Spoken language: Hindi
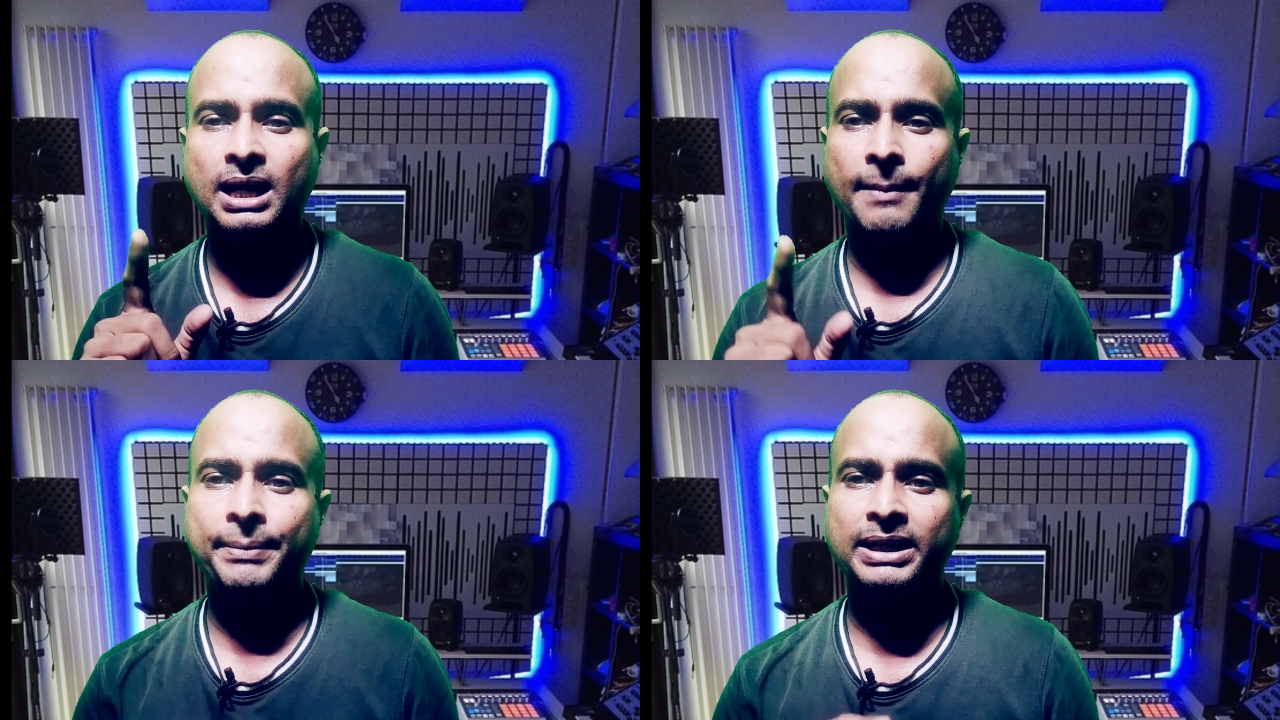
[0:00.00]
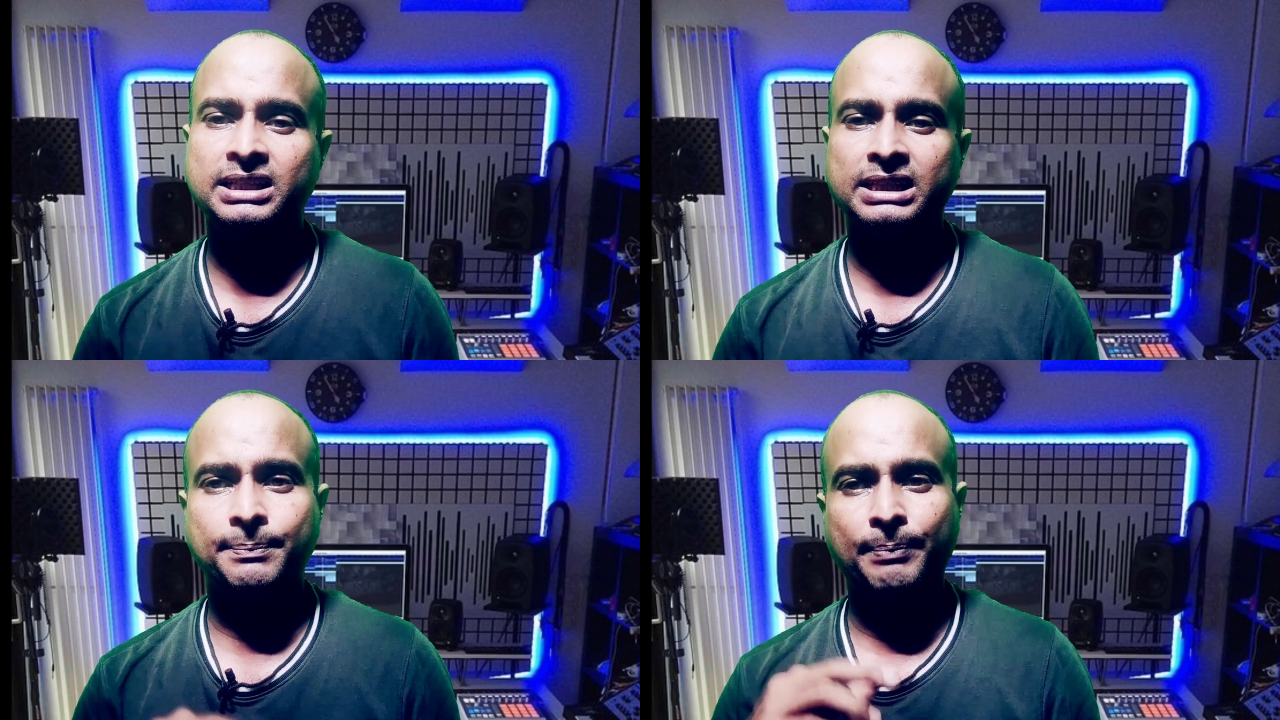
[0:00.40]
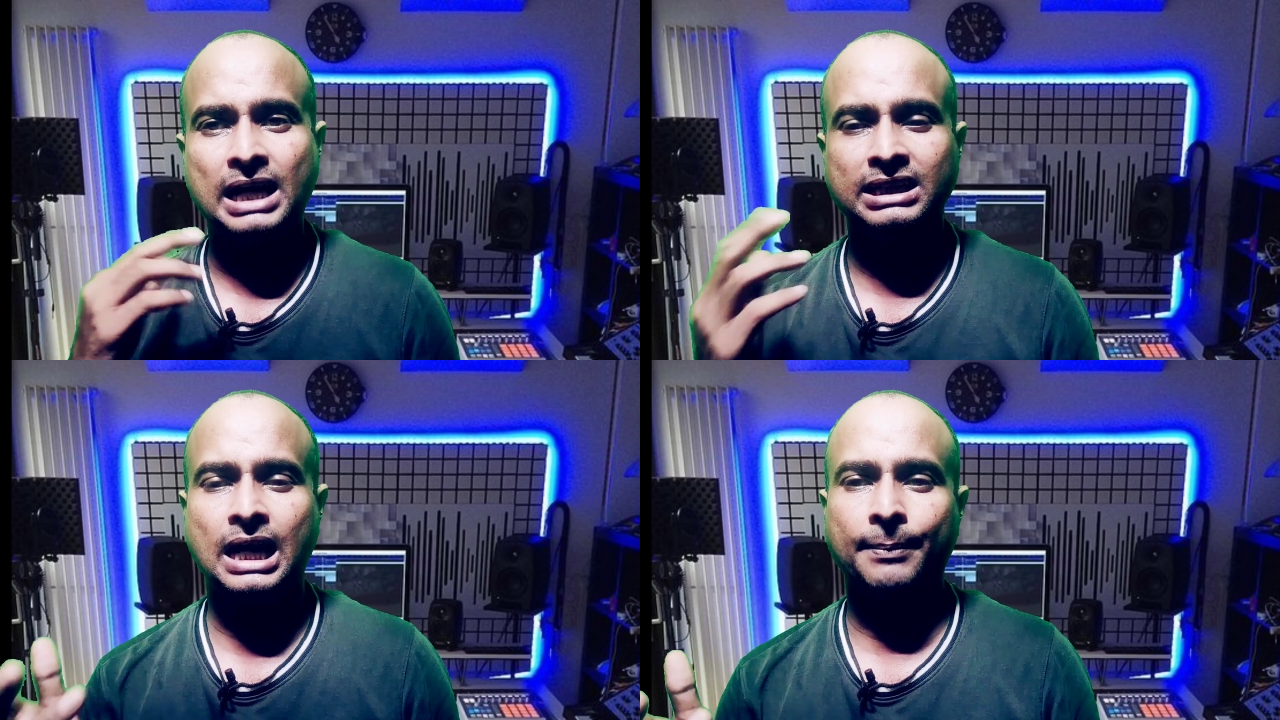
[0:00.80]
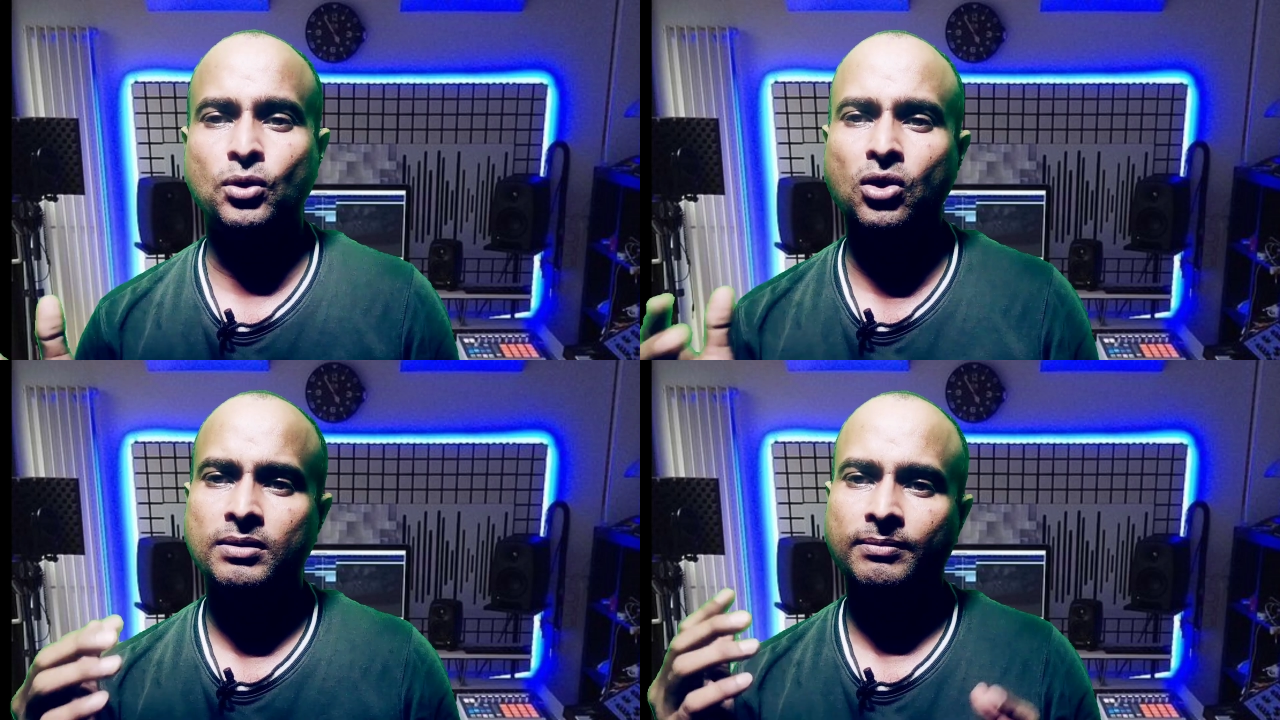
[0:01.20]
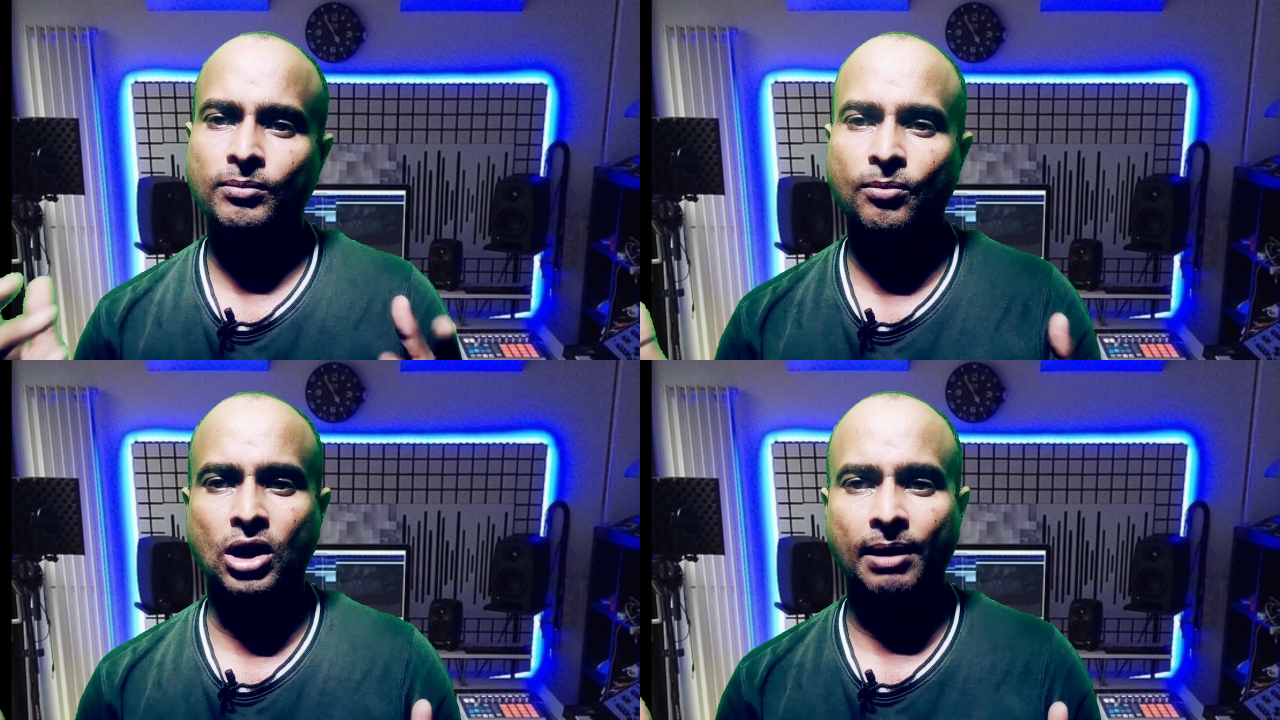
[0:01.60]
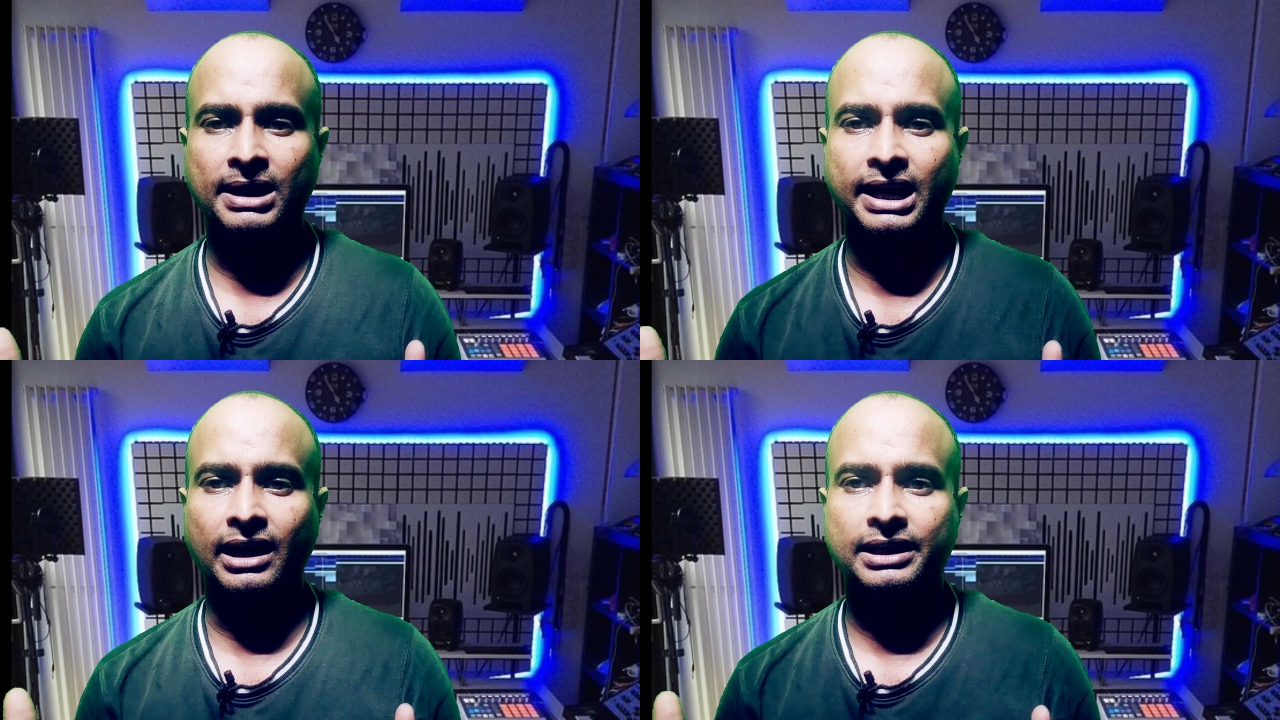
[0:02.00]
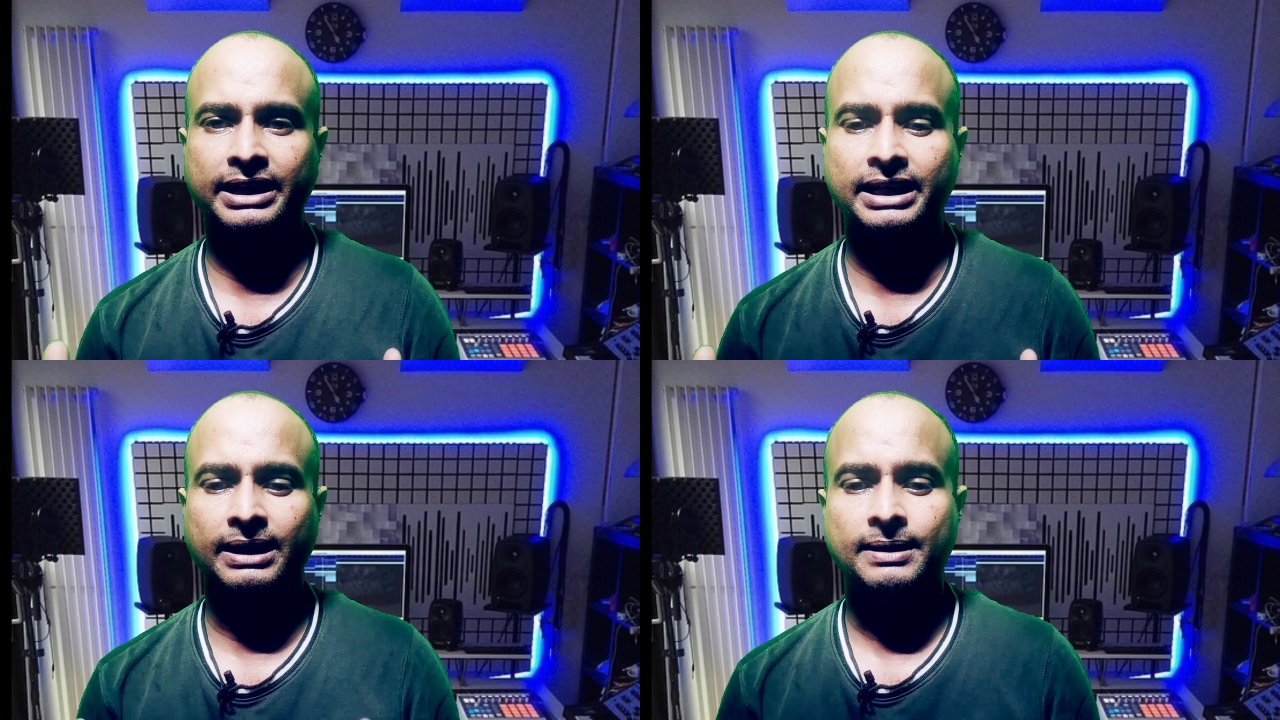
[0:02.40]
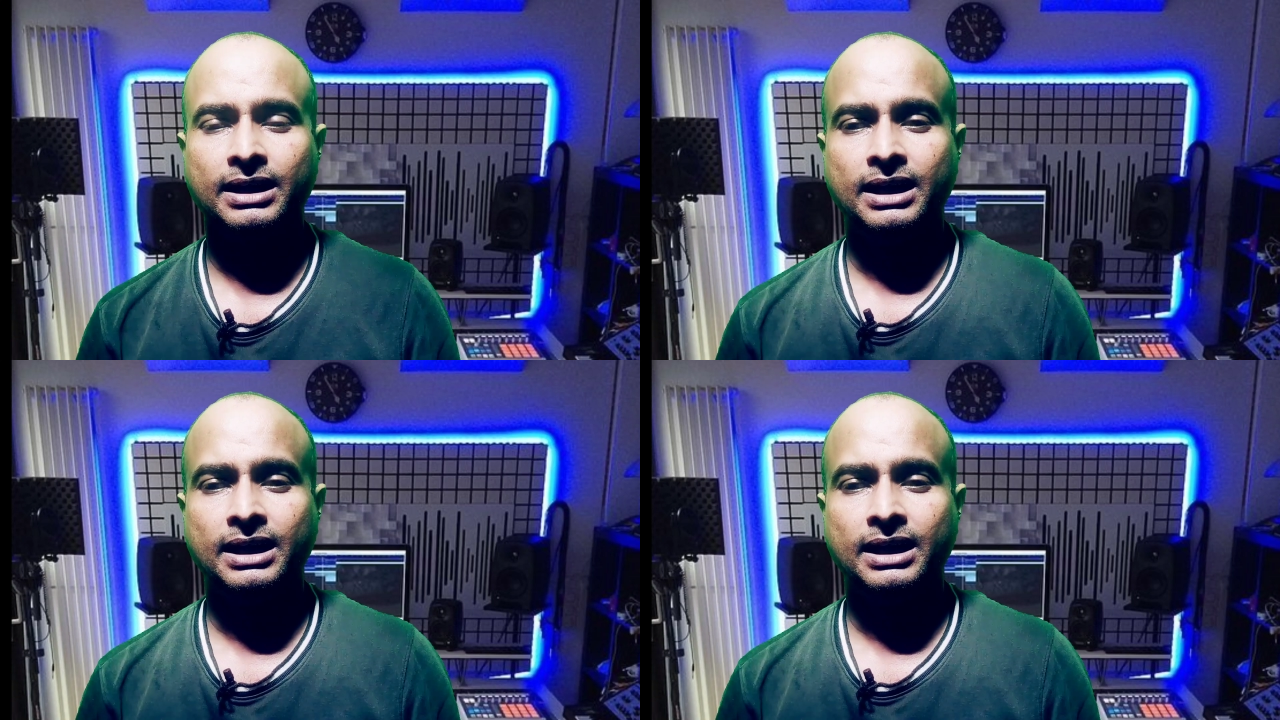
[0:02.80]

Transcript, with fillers: नब्बे दिन के बाद ही आपको मौका मिलेगा ठीक है